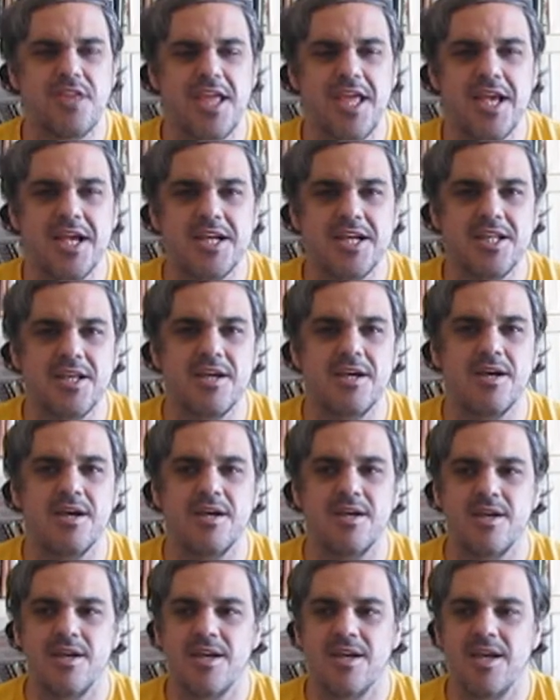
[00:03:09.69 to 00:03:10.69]

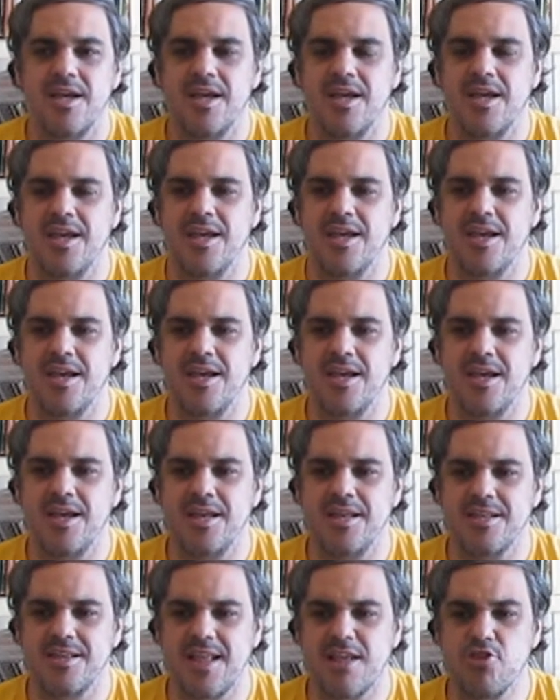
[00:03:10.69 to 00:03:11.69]
Negra,
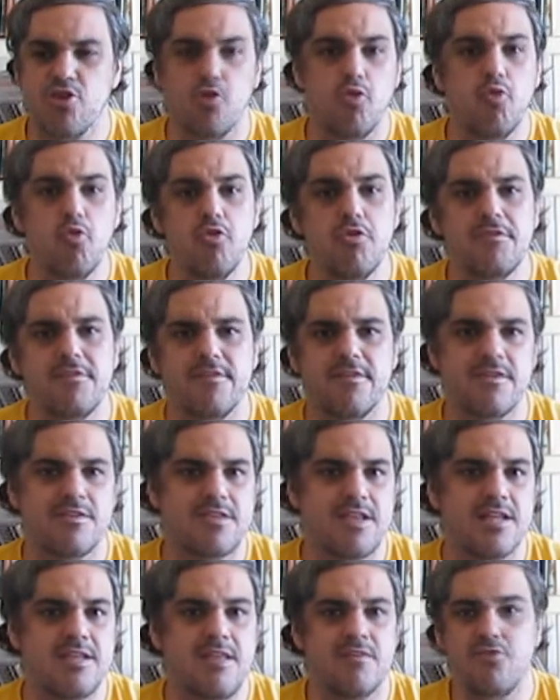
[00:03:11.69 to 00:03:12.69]
é, Nat Roots e
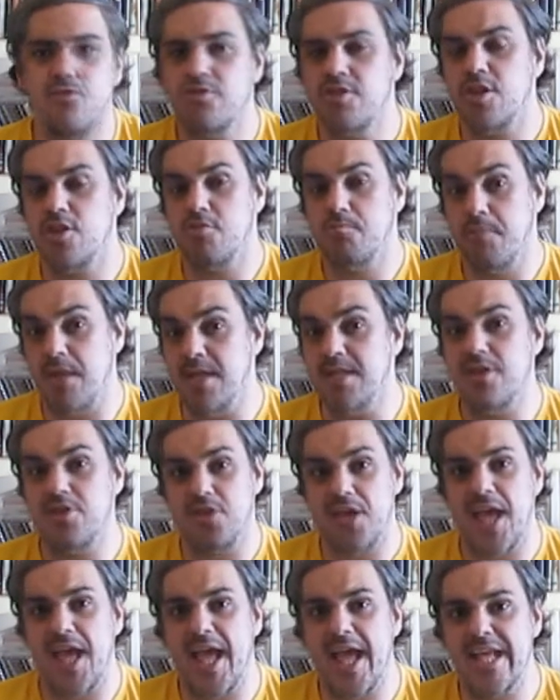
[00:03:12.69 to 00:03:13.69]
tantas outras bandas
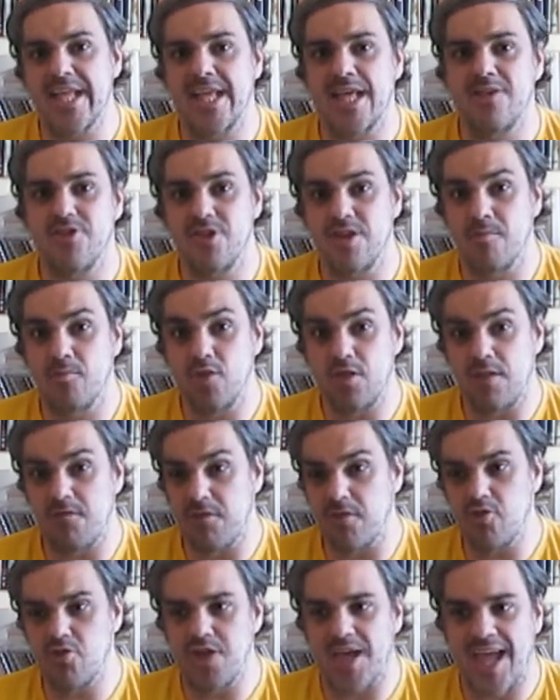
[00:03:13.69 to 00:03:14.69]
de reggae, tinha muito
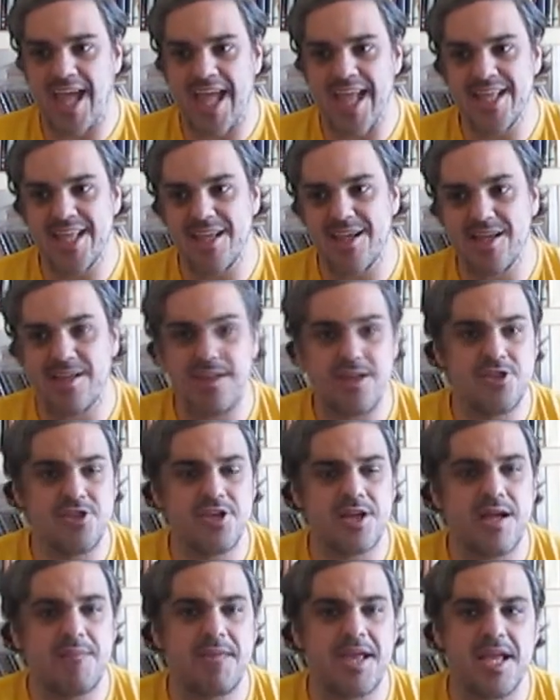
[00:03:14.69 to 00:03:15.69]
evento de reggae ali
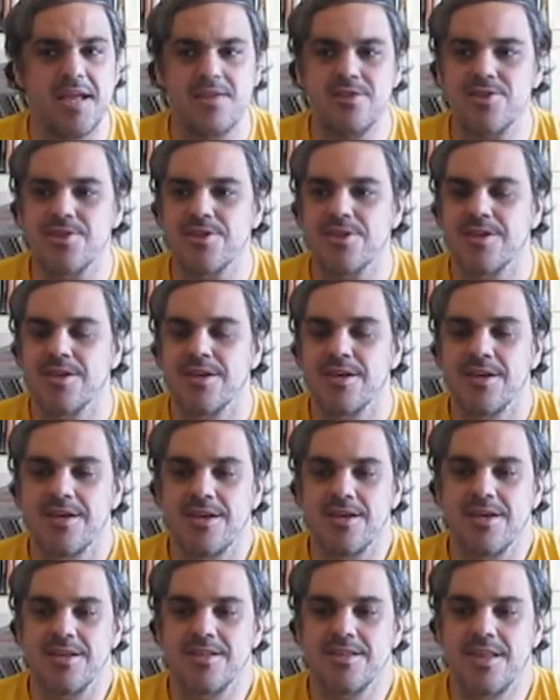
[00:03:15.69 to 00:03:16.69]
antigamente,
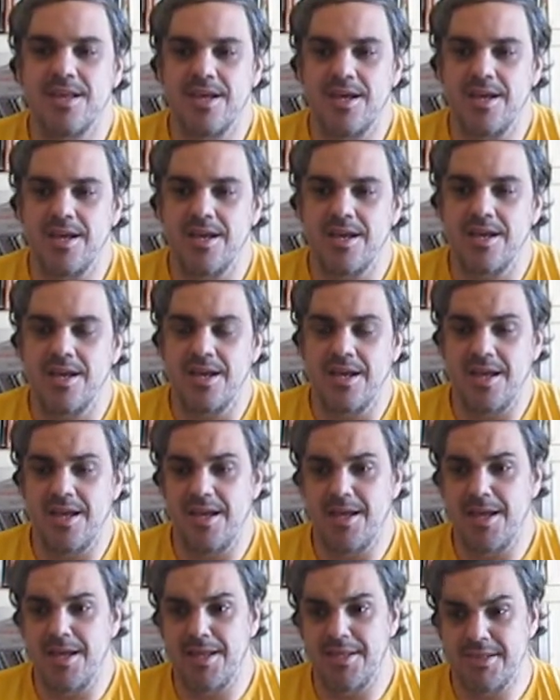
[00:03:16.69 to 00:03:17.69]
né?
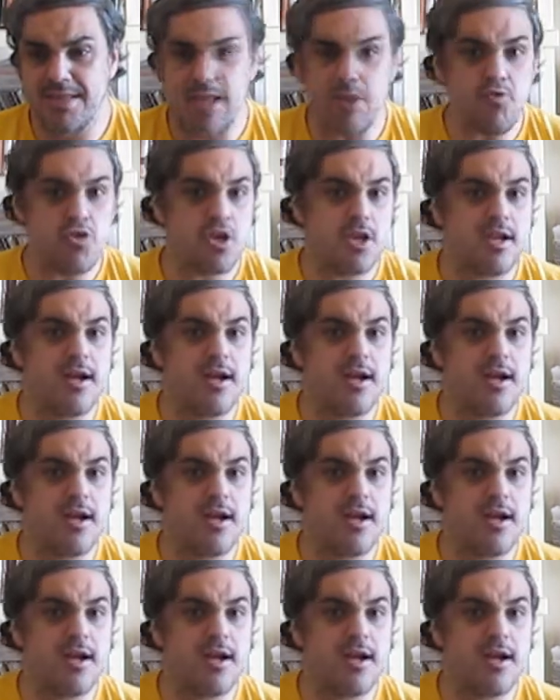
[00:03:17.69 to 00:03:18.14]
É, tem os